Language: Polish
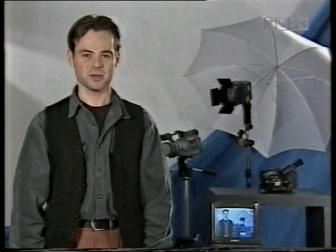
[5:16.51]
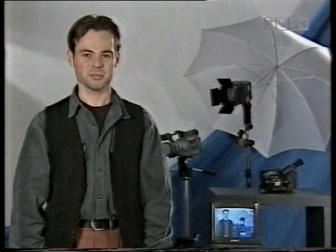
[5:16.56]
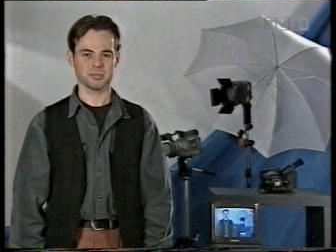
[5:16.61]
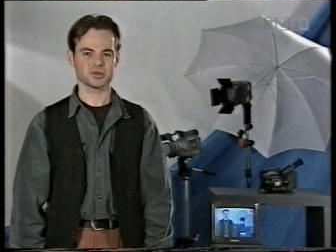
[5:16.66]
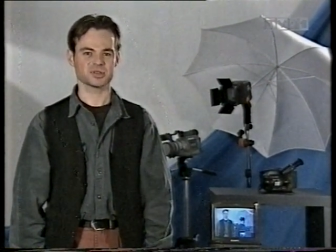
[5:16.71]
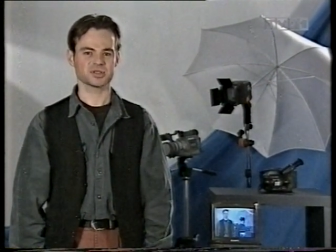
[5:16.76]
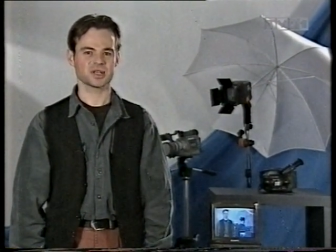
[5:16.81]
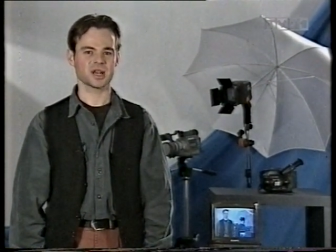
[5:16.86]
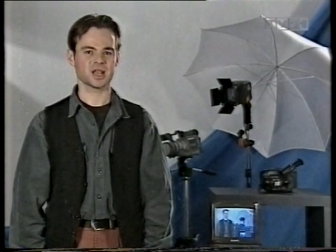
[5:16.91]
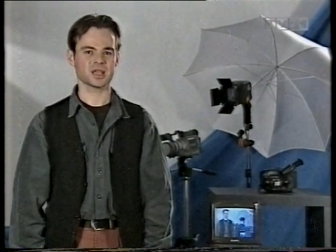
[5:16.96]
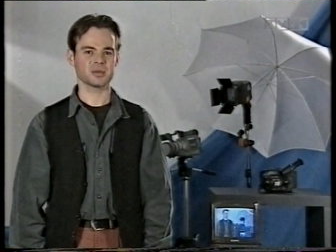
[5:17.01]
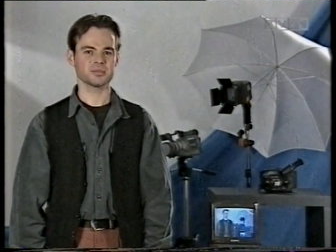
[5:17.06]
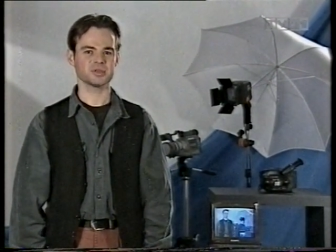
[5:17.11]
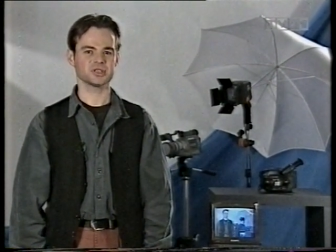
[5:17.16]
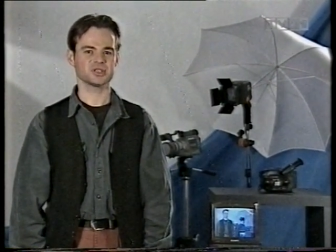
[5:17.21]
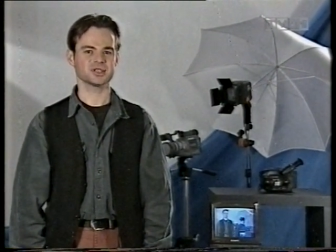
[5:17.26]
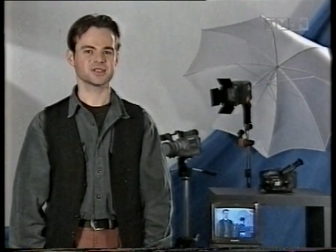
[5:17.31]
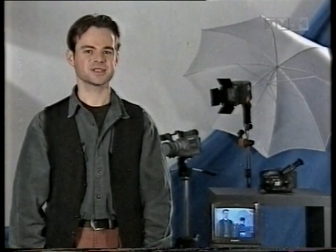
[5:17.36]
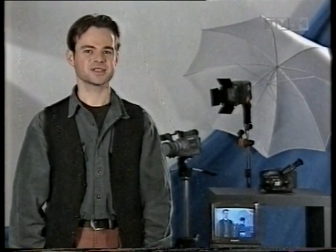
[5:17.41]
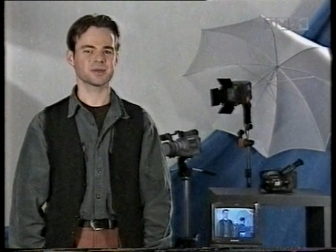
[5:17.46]

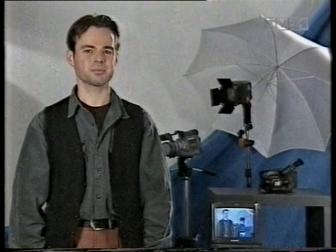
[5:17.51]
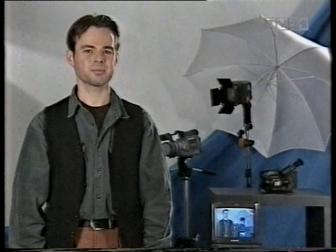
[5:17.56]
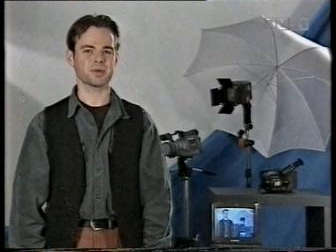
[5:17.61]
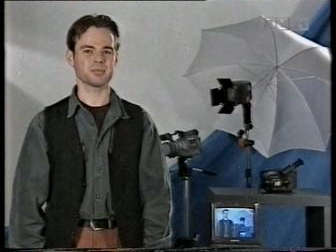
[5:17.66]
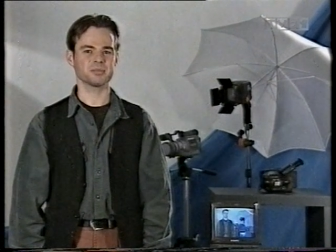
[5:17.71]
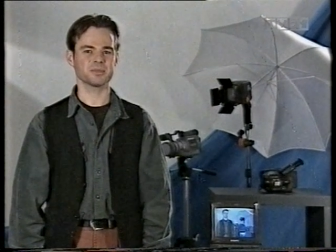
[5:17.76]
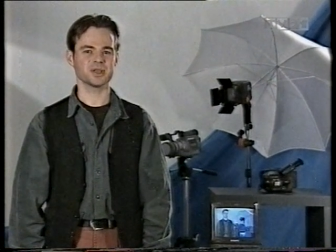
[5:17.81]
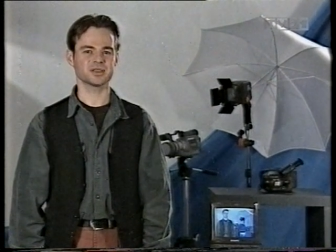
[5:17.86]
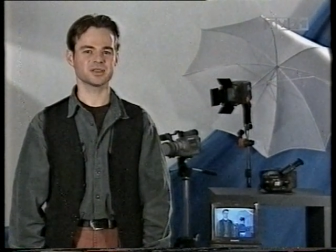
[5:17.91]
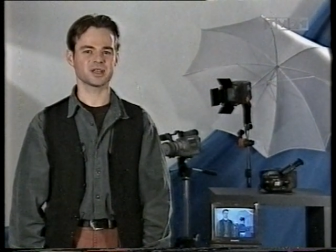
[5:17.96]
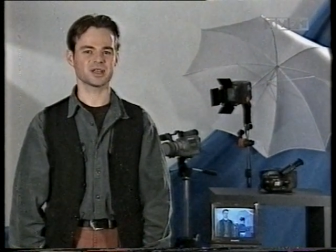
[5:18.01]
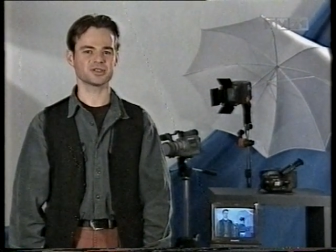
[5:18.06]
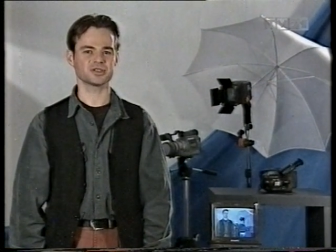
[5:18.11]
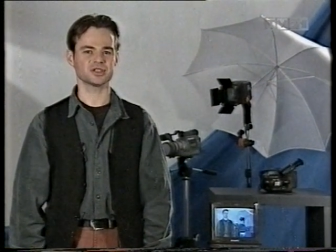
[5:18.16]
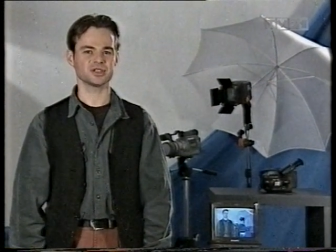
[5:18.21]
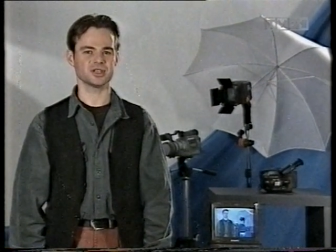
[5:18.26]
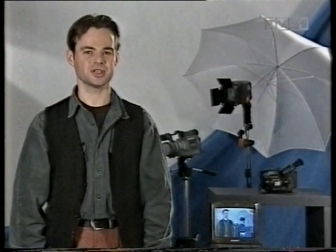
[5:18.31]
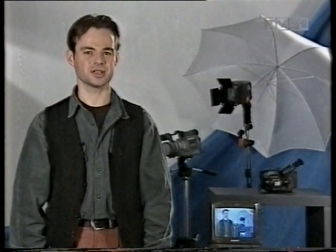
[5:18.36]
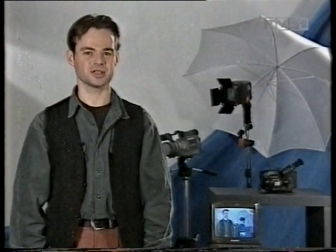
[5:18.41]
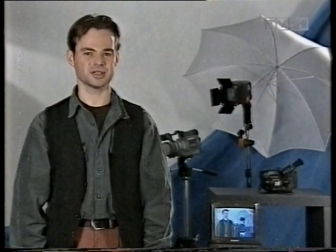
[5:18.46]
Postarajmy się
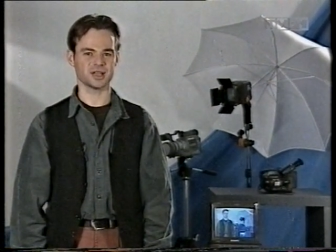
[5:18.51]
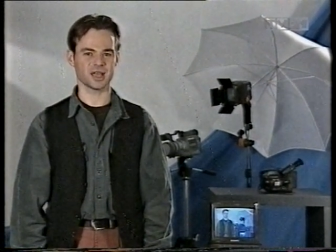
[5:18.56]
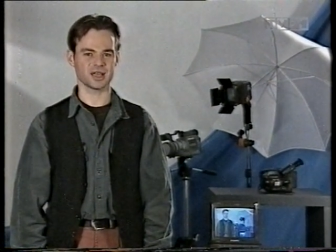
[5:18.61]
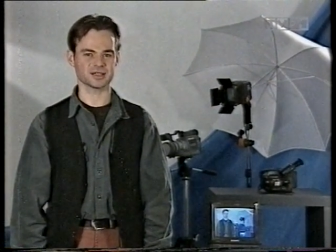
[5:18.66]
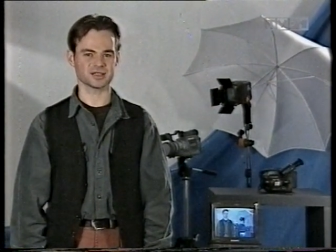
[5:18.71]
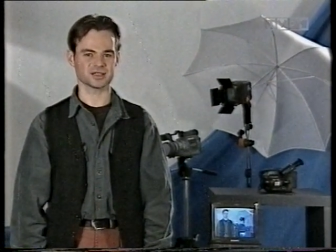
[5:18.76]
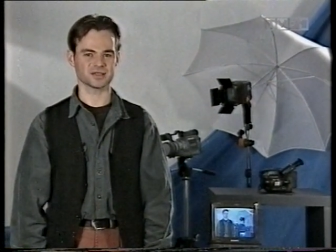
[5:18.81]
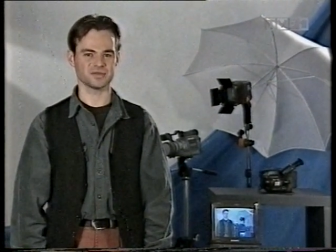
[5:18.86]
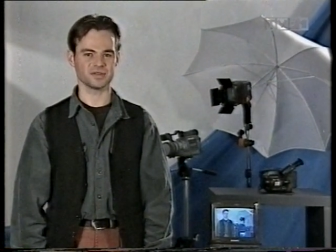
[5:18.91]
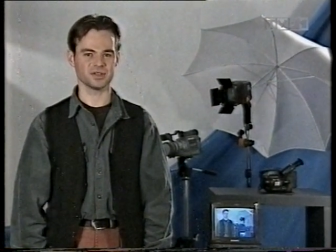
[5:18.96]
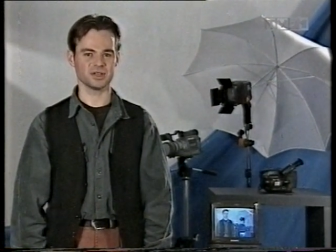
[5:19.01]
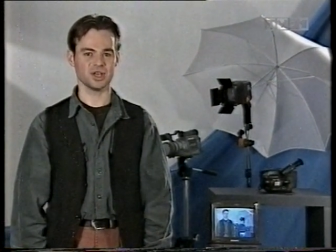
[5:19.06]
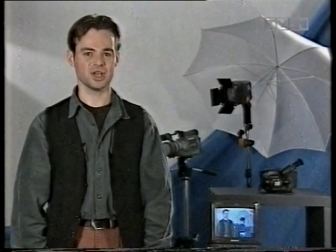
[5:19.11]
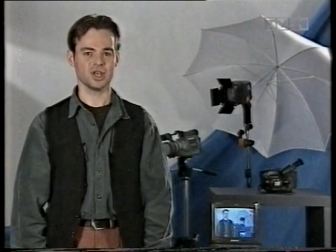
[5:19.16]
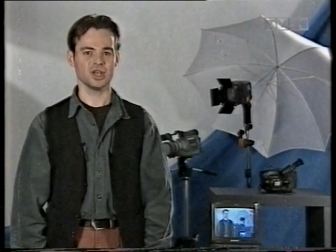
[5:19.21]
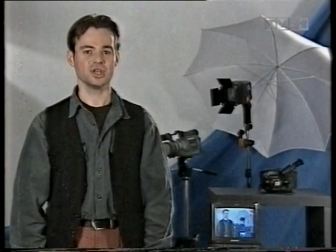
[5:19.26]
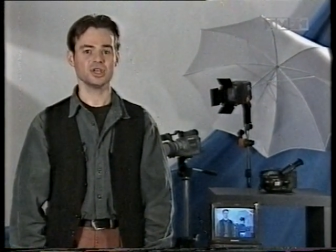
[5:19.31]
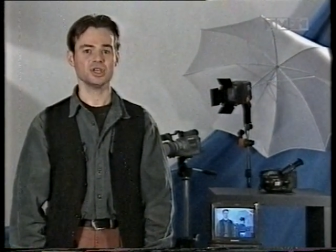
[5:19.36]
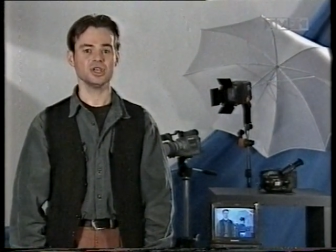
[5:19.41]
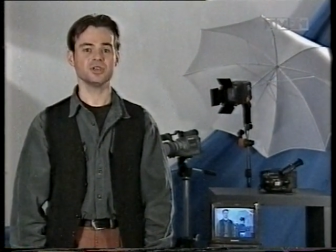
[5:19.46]
zapamiętać ich nazwy
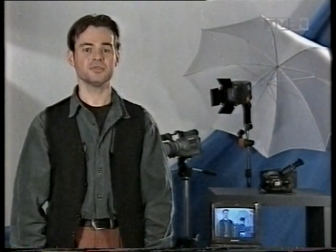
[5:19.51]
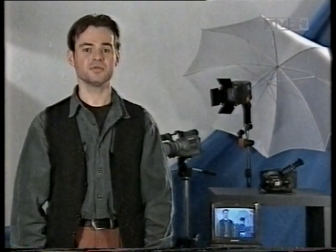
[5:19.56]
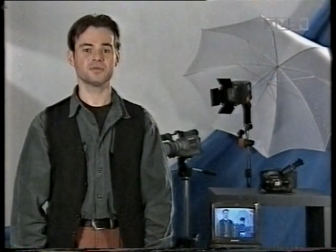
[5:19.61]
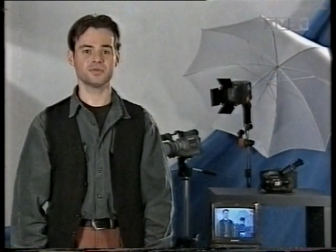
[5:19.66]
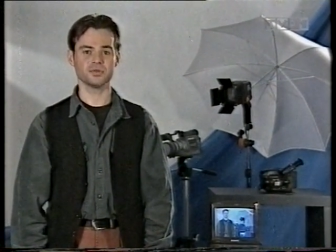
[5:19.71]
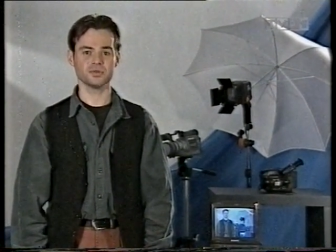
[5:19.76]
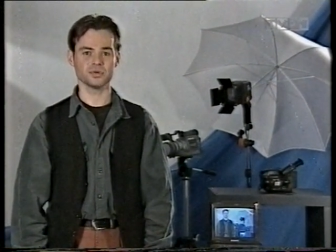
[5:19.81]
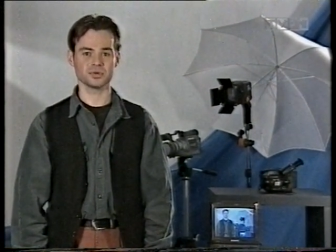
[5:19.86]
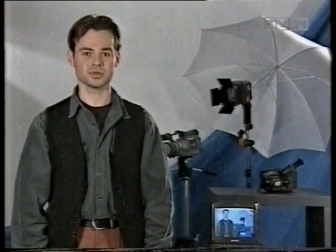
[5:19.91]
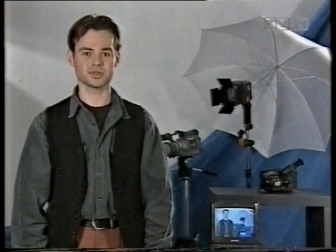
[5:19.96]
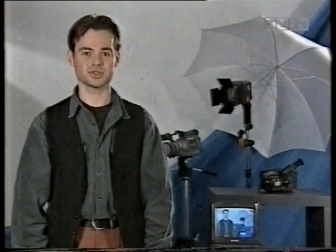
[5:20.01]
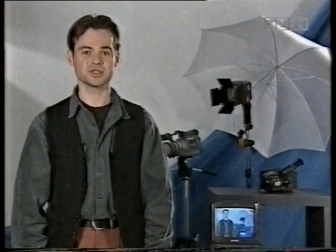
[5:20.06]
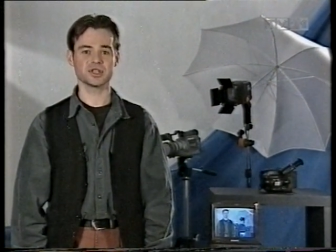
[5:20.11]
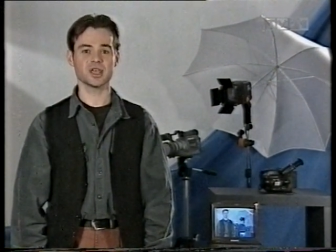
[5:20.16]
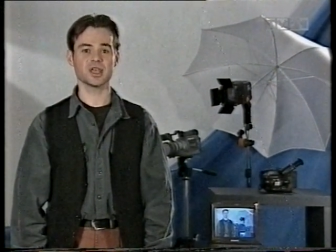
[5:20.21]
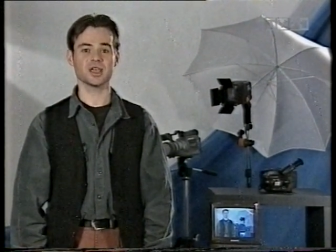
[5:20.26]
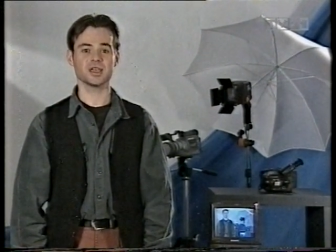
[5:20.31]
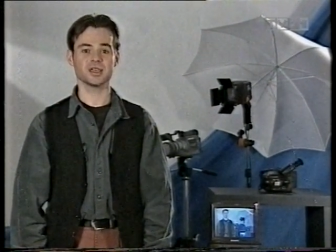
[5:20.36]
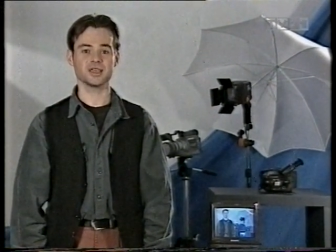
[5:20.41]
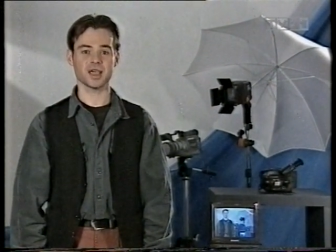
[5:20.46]
i
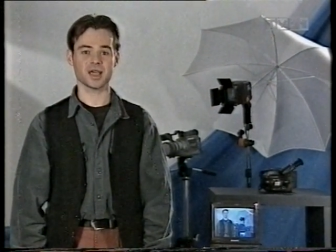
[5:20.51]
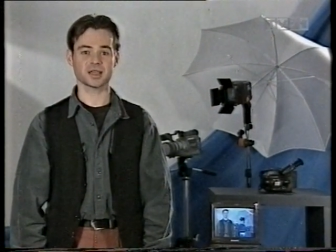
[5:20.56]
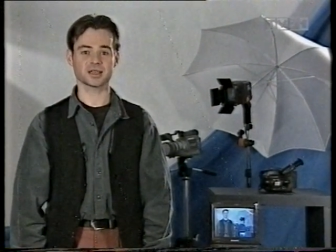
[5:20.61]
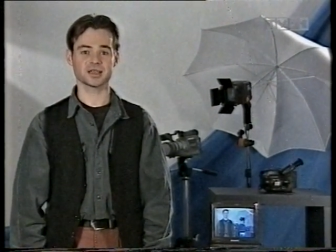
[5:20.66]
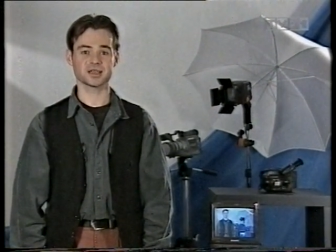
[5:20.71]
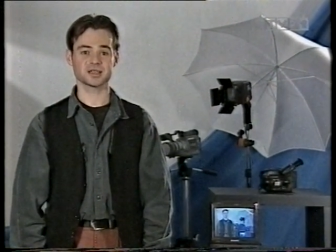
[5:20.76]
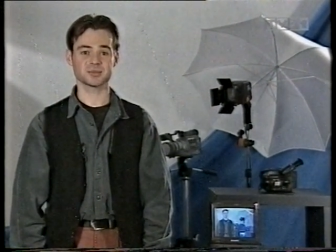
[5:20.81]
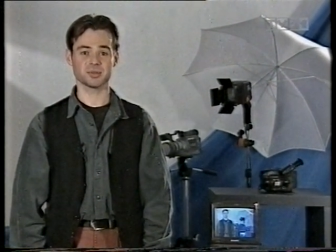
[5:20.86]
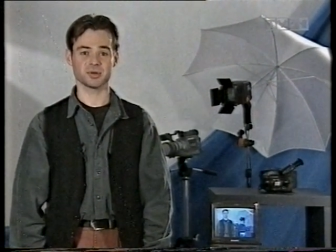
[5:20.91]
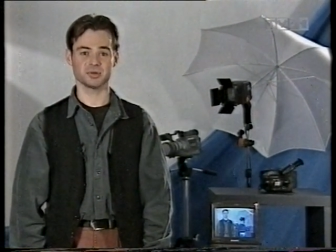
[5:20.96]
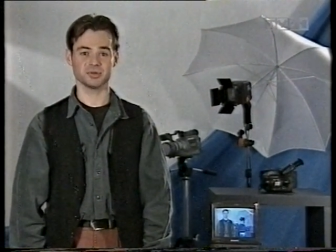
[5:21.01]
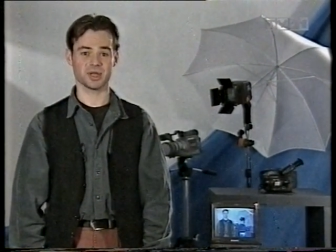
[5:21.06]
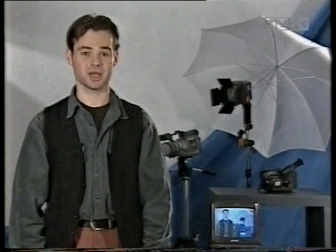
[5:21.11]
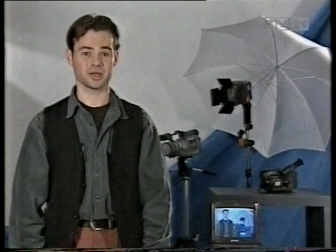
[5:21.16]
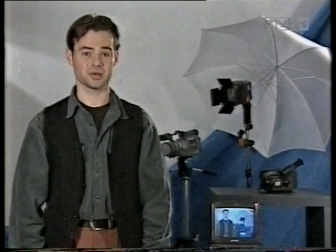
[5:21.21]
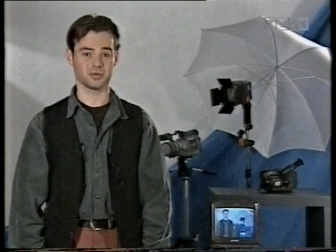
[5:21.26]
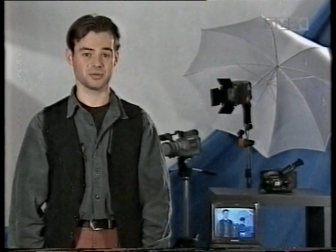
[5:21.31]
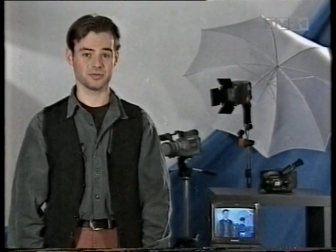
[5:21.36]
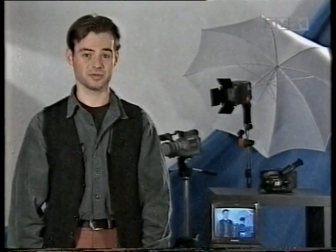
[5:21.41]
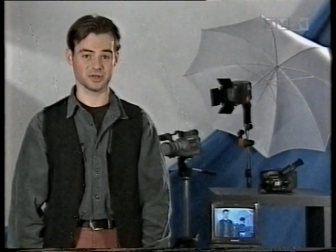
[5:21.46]
funkcje, jakie
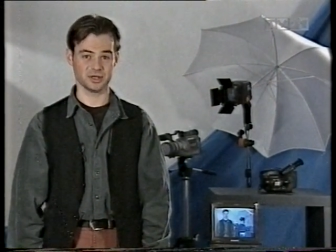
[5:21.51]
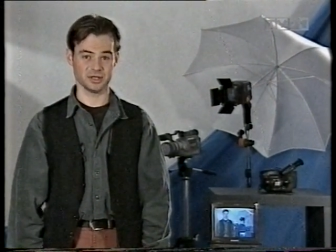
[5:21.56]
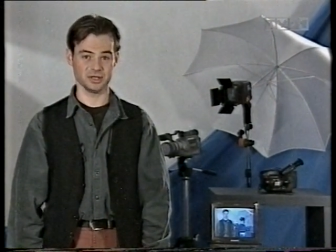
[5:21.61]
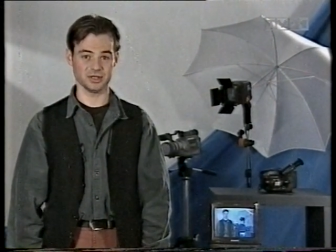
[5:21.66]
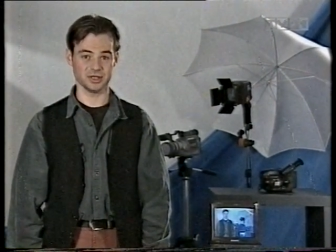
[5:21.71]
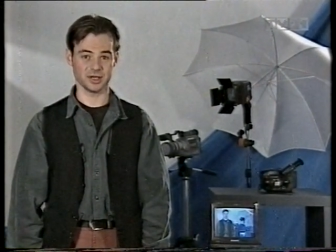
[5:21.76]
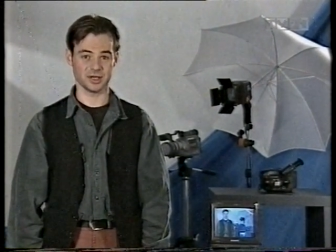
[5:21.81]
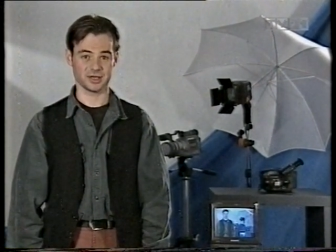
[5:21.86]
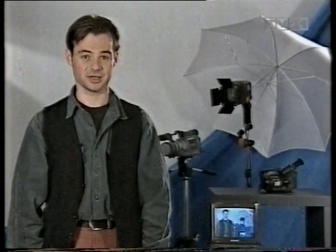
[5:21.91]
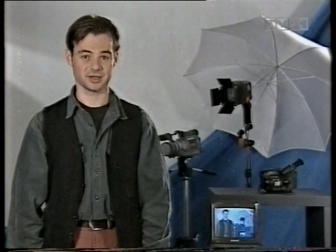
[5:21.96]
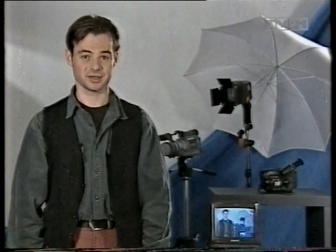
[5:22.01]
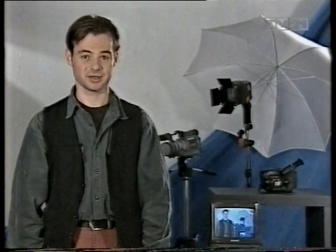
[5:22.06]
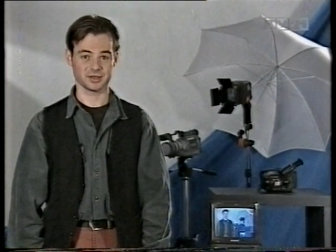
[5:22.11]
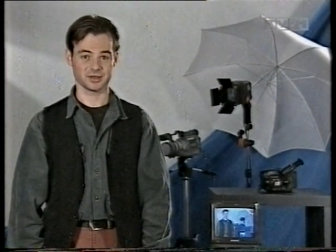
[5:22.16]
spełniają w kinie.